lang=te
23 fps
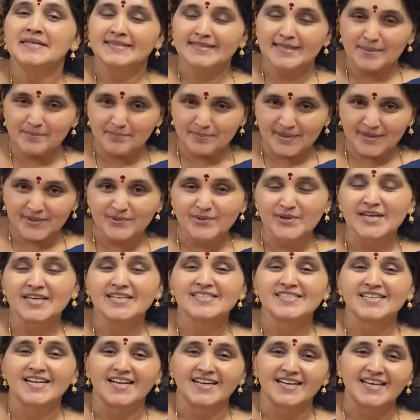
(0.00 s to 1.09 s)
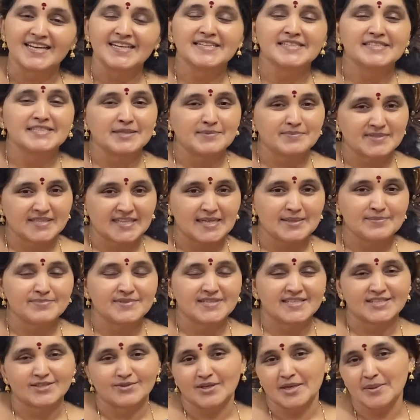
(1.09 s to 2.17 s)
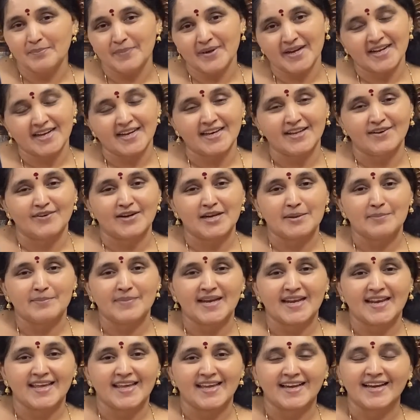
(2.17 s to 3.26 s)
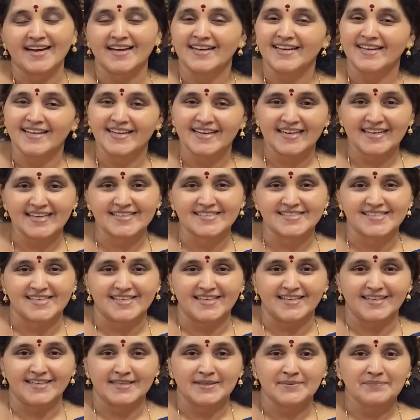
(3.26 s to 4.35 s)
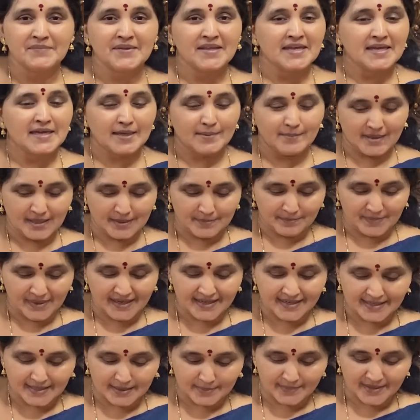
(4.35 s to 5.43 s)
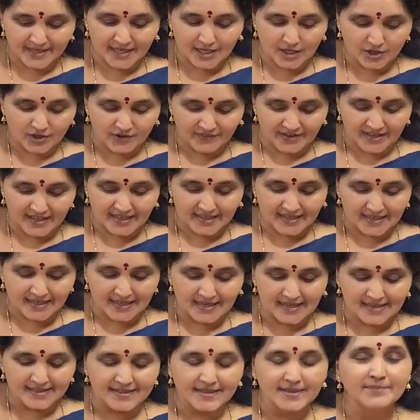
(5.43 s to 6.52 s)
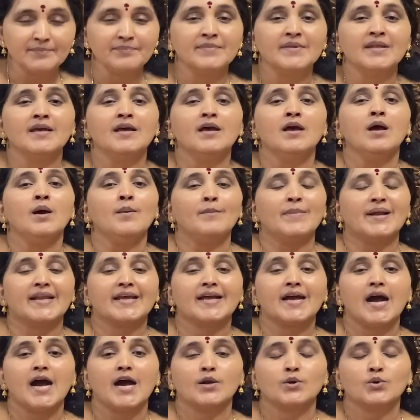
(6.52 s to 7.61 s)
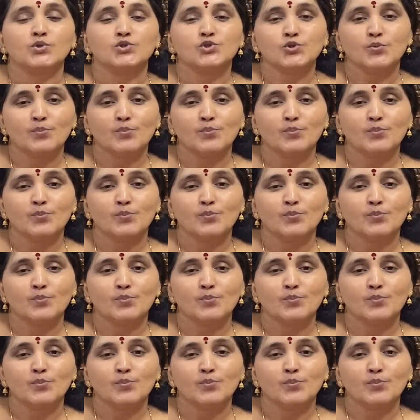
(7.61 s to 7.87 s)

తప్పకుండా ఛానల్ని సబ్స్క్రైబ్ చేసుకొని పక్కనే ఉన్న బెల్ ఐకాన్ని క్లిక్ చేయండి ఇక మనం మెయిన్ రెమెడీలోకి వెళ్ళినట్లయితే మనకి ఆ రోజు